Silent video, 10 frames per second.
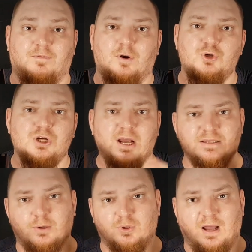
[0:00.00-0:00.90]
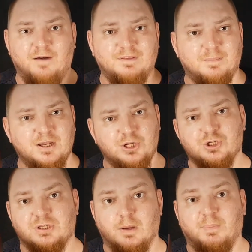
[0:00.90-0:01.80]
Включается он
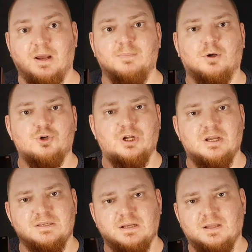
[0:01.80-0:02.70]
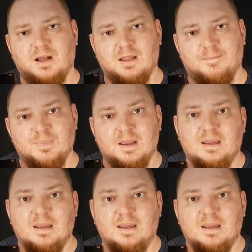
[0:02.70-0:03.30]
автоматически при обнаружении сигнала.